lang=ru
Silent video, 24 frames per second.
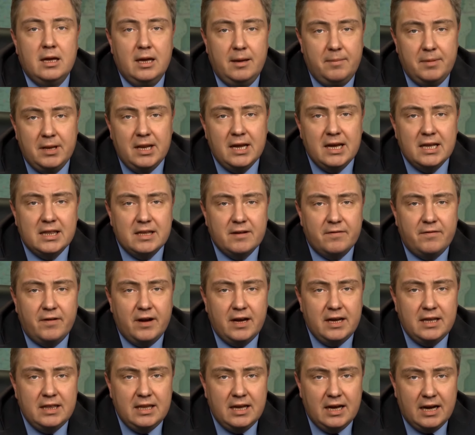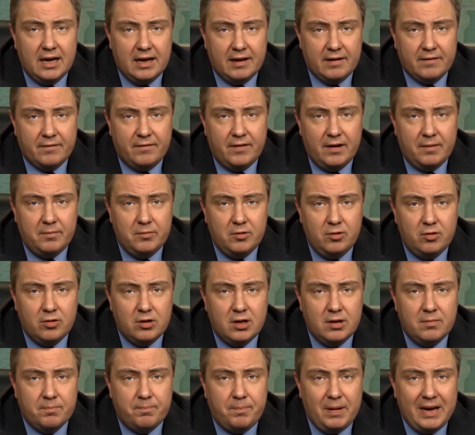Именно эта война во
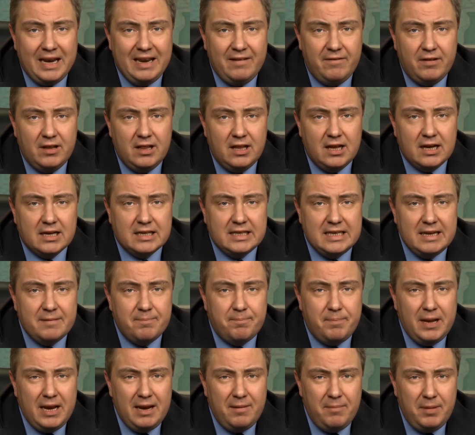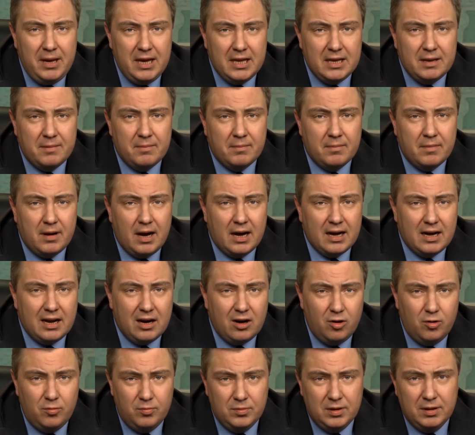многом привела к тем переменам
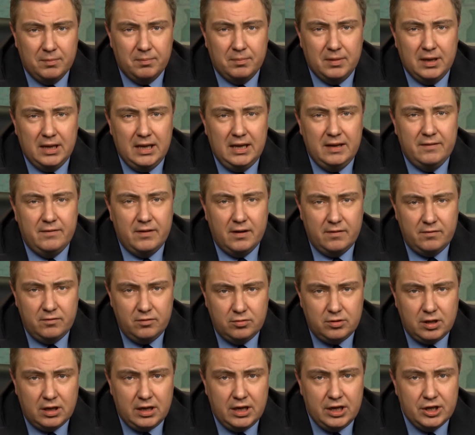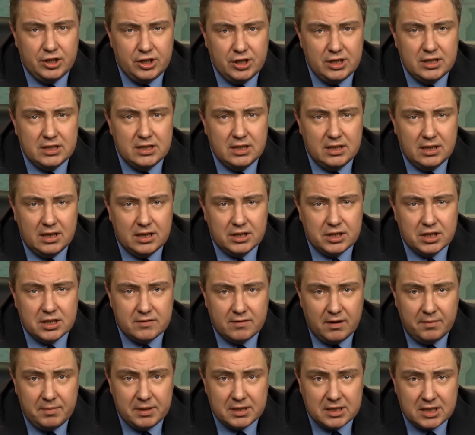огромным и во внутренней жизни нашей
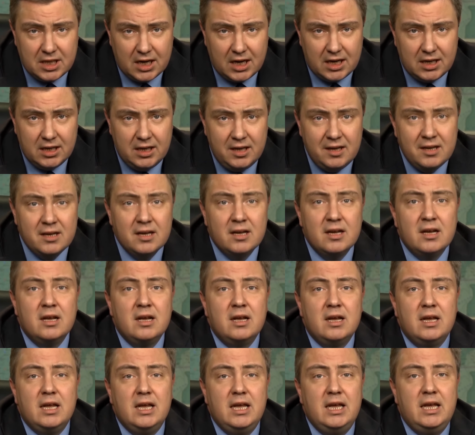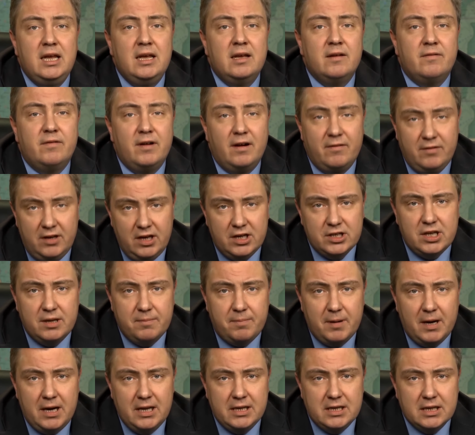с вами страны, и во
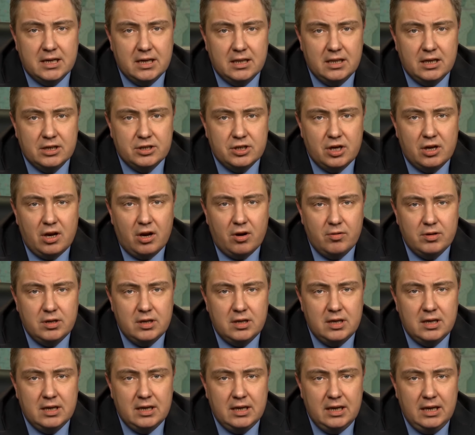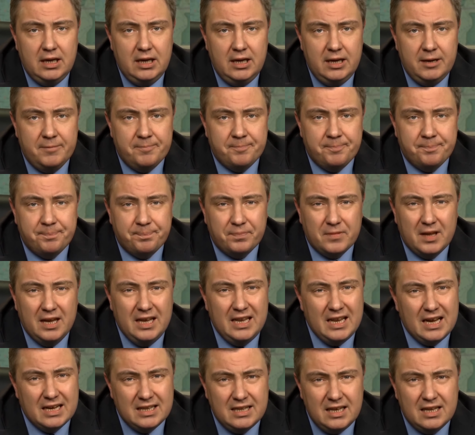внешней политике нашей Родины, и
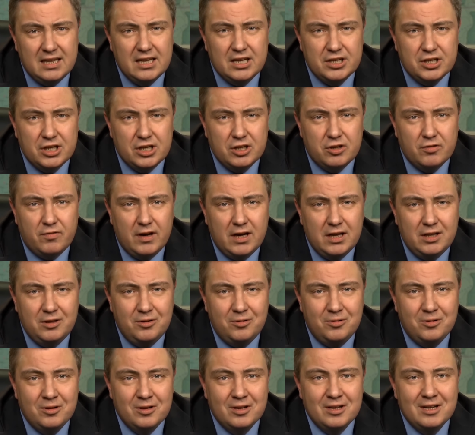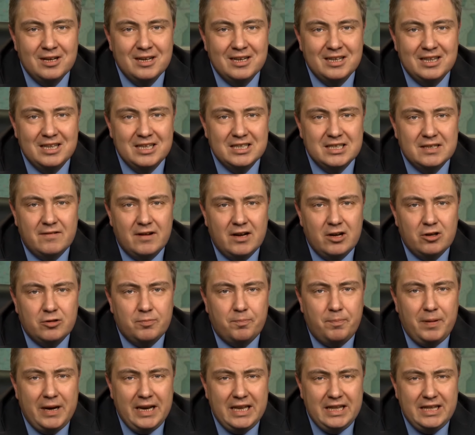иногда даже эту войну
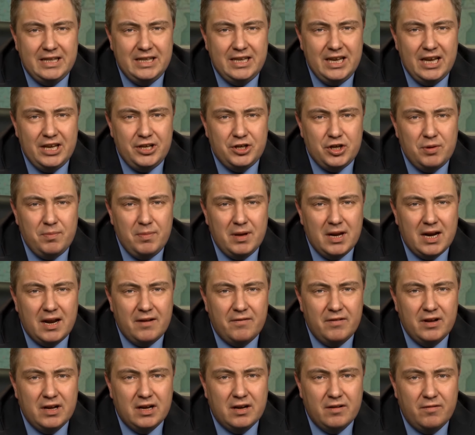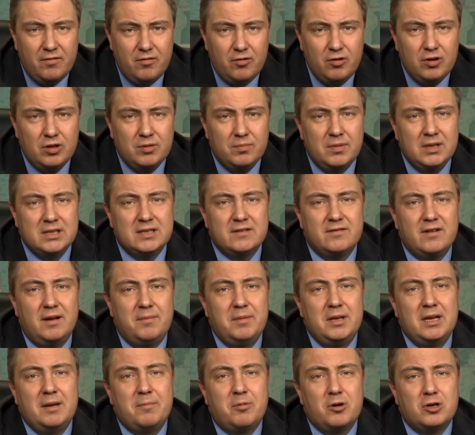называют предтечей мировых войн. Мы с
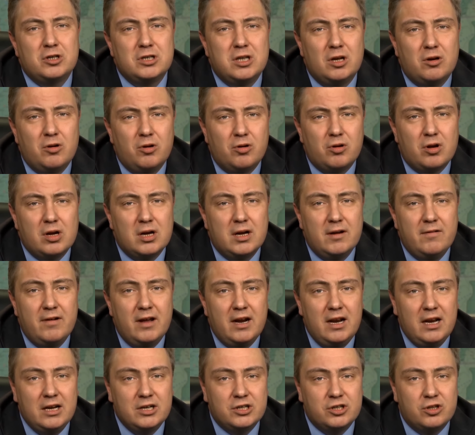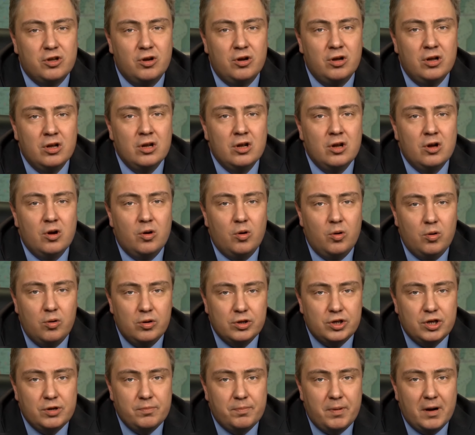вами на прошлых уроках говорили, что
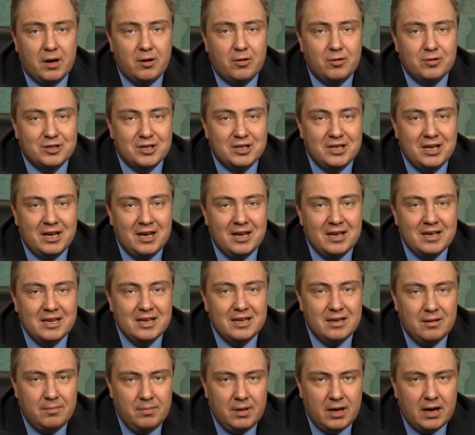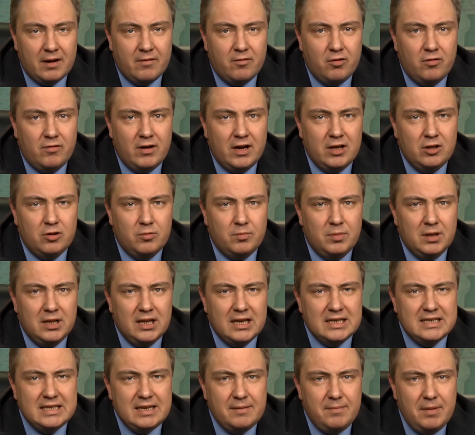очень похожа на мировую войну
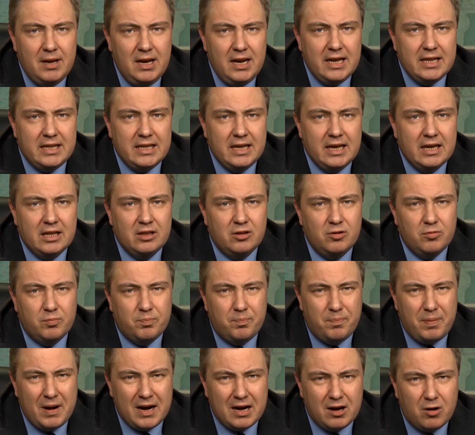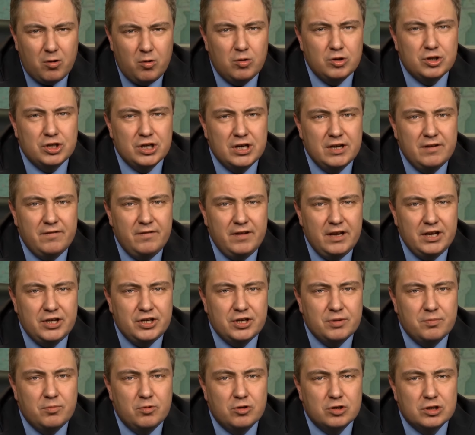была семилетняя, но похожие
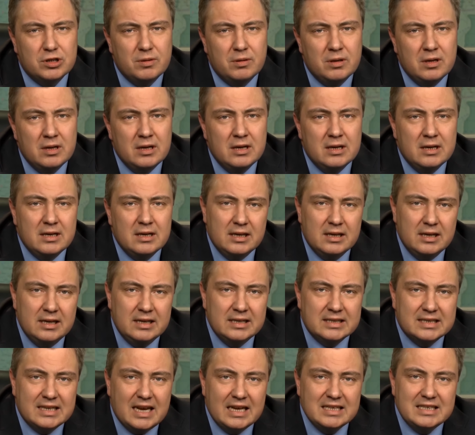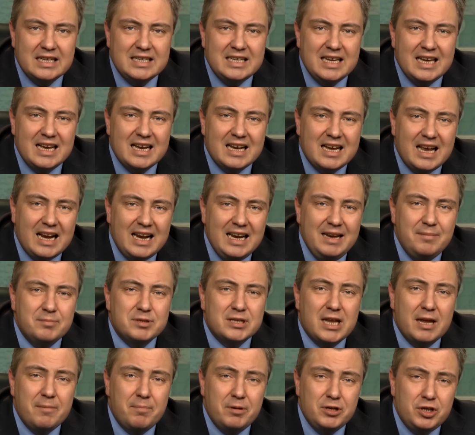вещи можно э, сказать и о
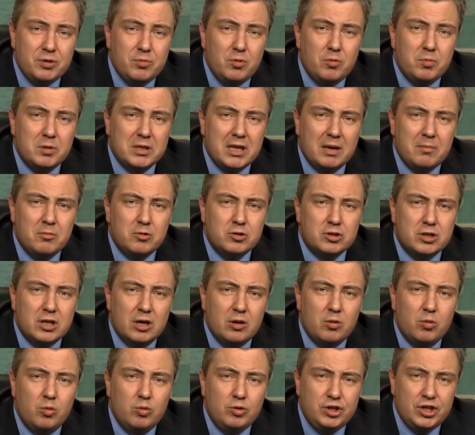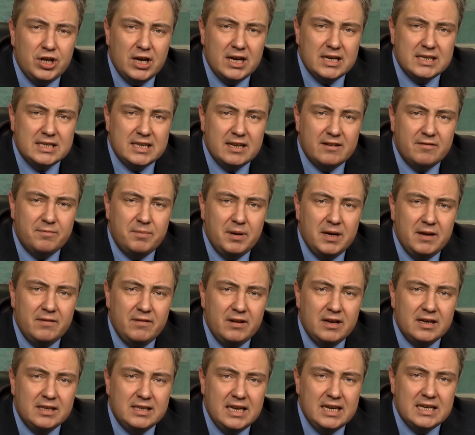Крымской. Почему? Потому что участие в
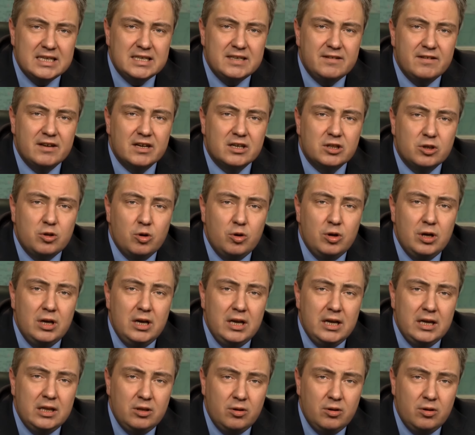боевых действиях то или